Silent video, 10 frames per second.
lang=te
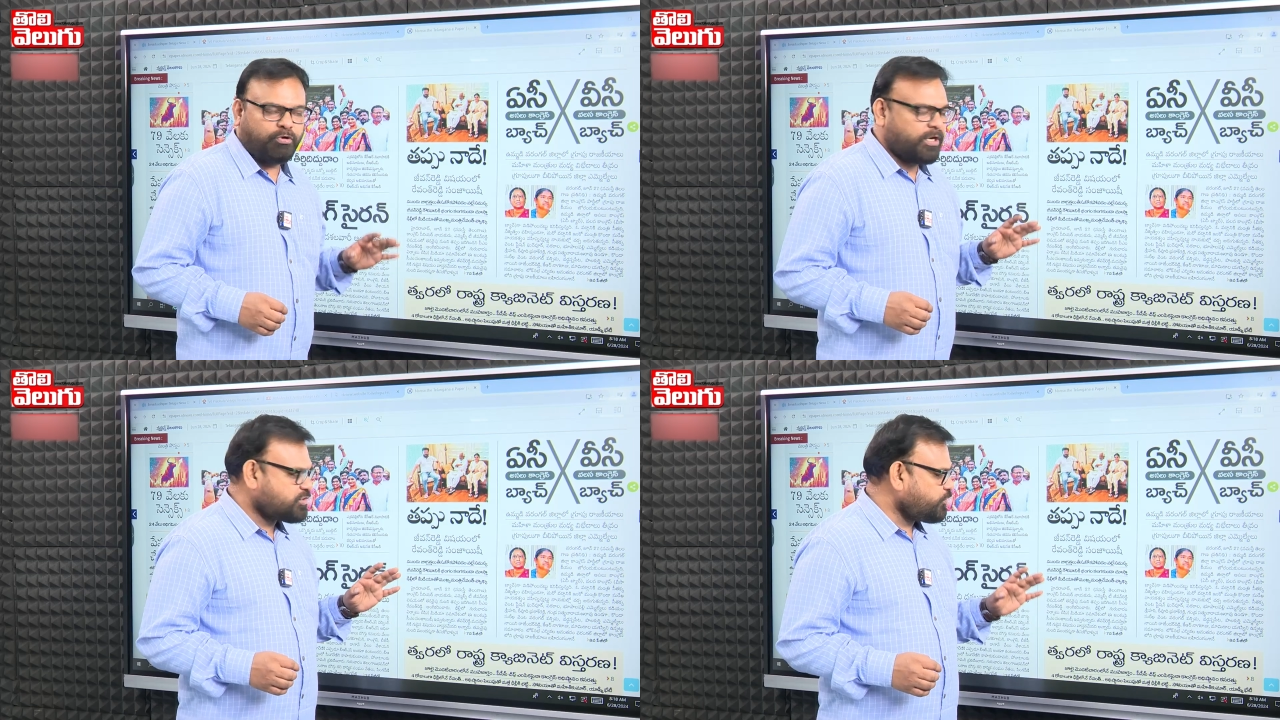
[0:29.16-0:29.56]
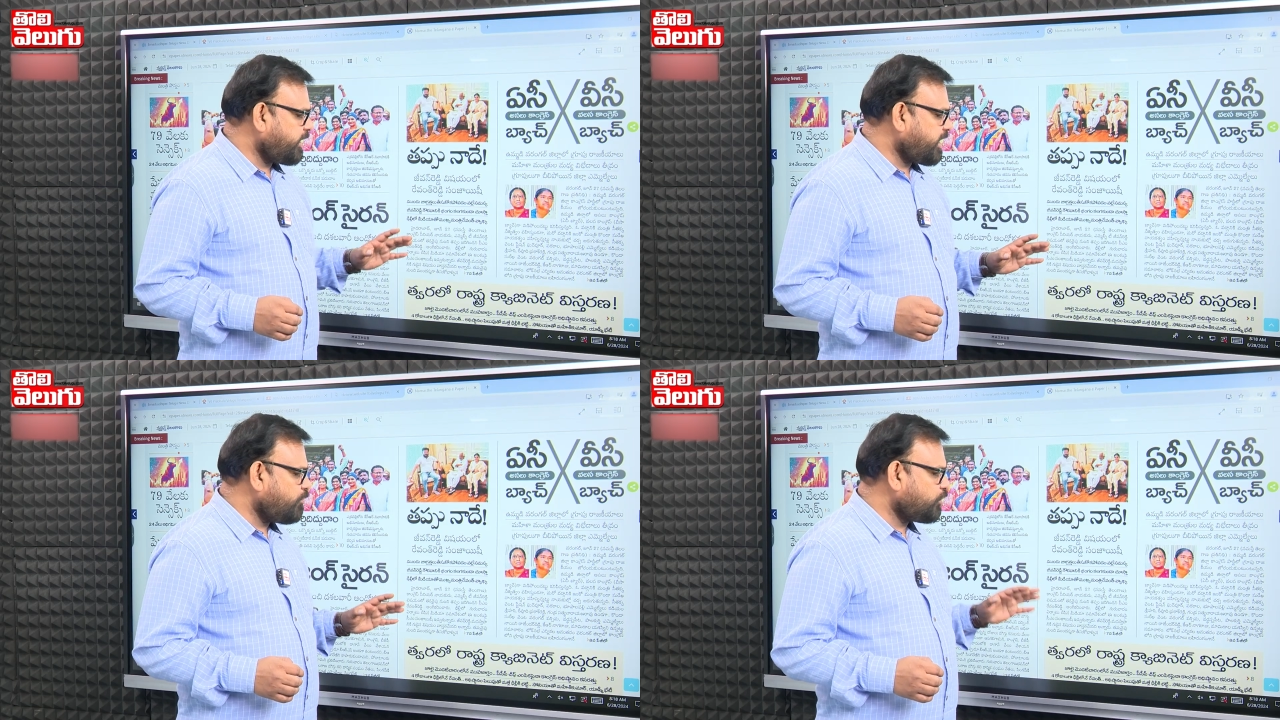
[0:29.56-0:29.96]
కొండా
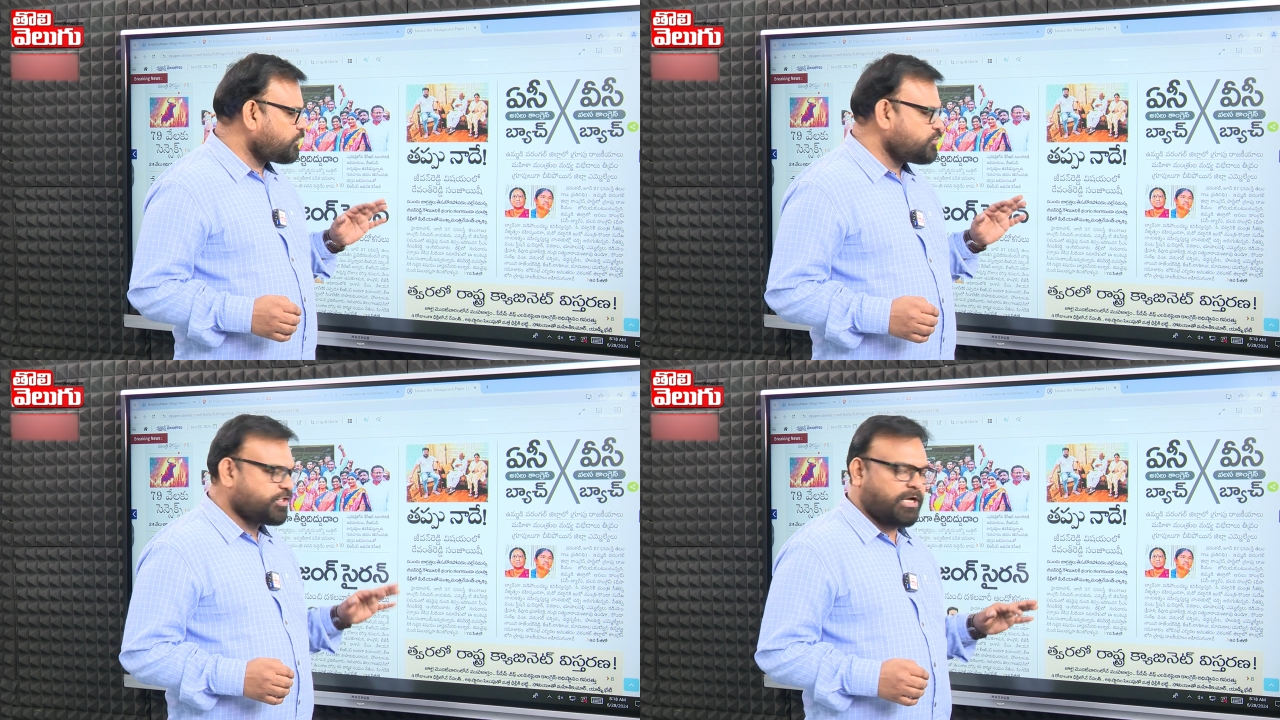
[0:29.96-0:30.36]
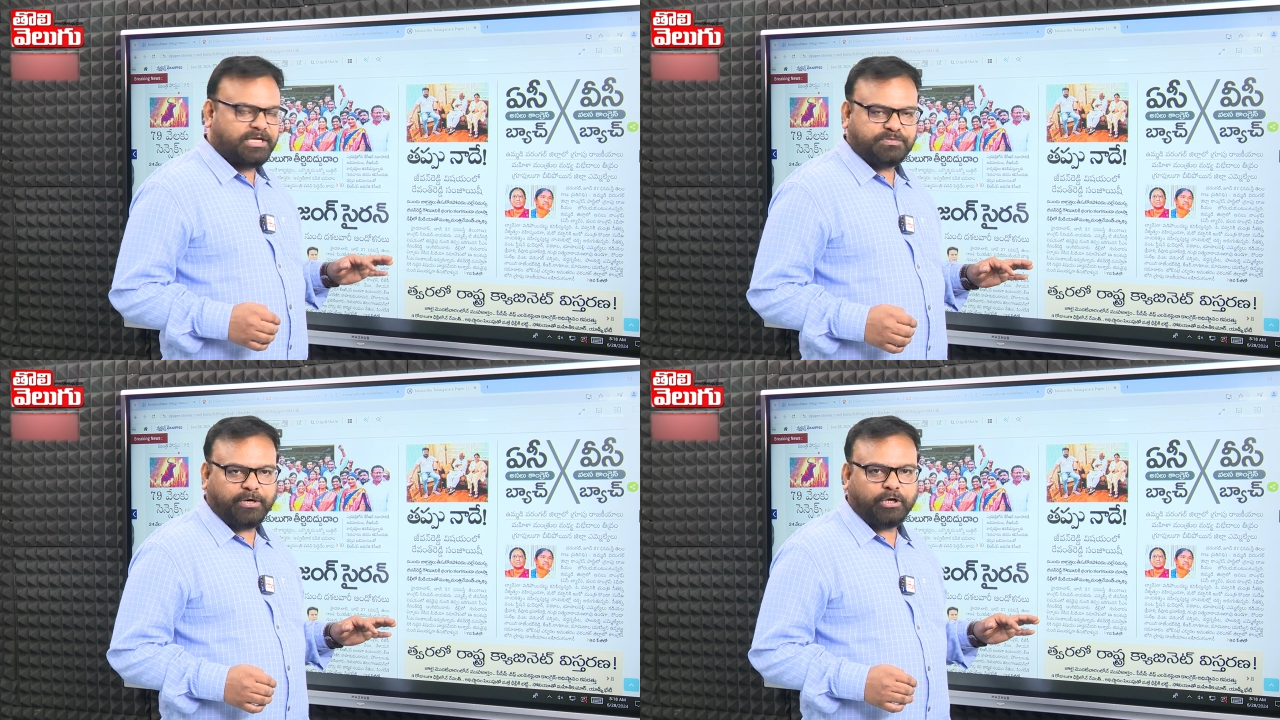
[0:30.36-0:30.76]
సురేఖ మొదటి నుంచి
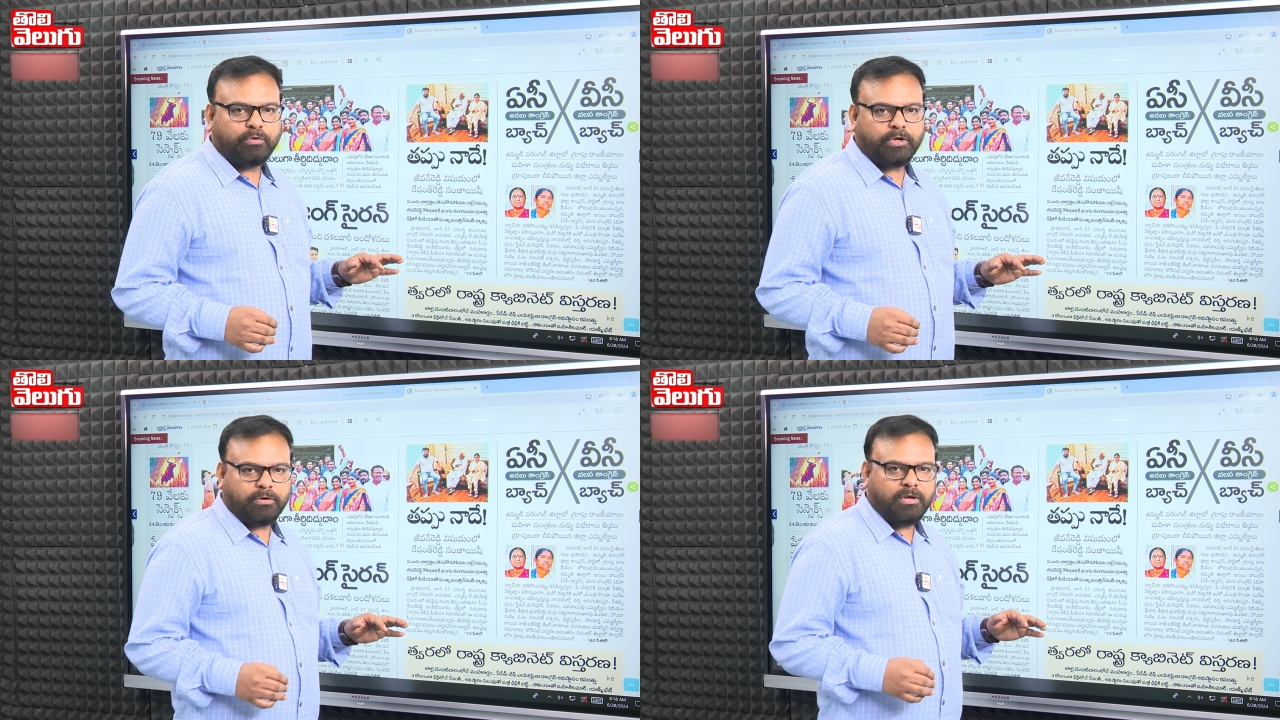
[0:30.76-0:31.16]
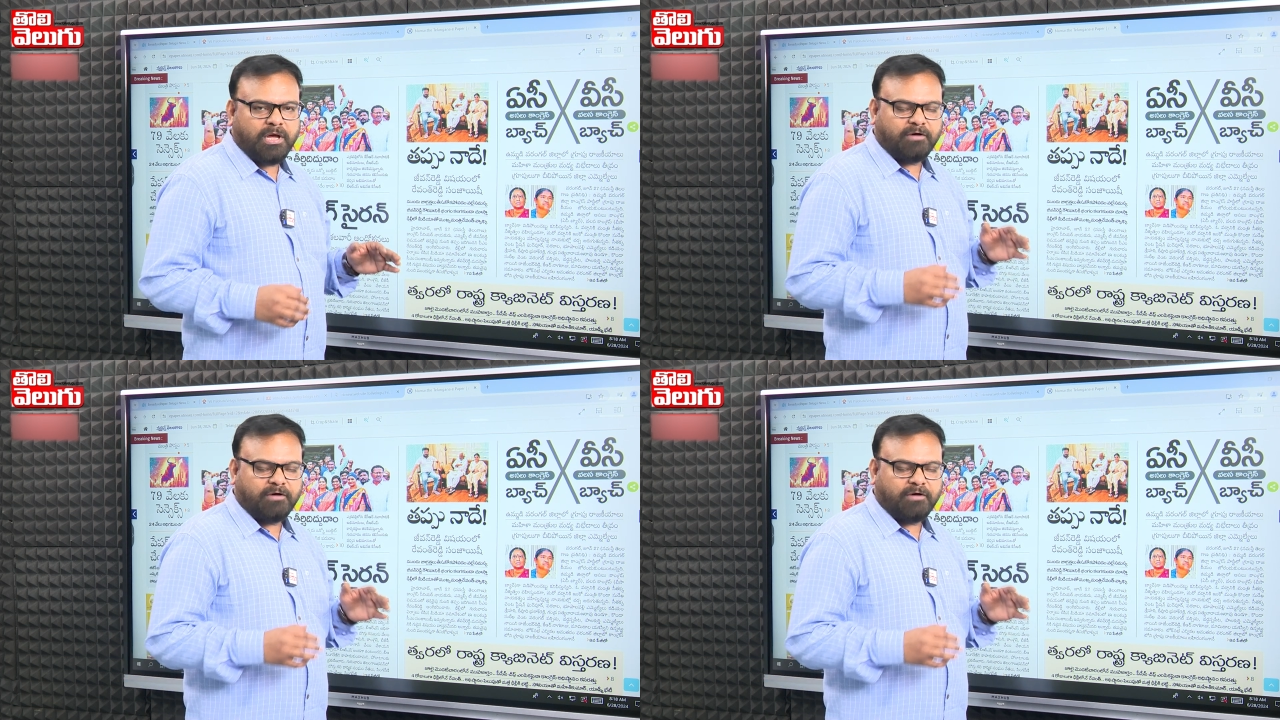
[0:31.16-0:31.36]
కాంగ్రెస్ పార్టీలో ఉన్నారు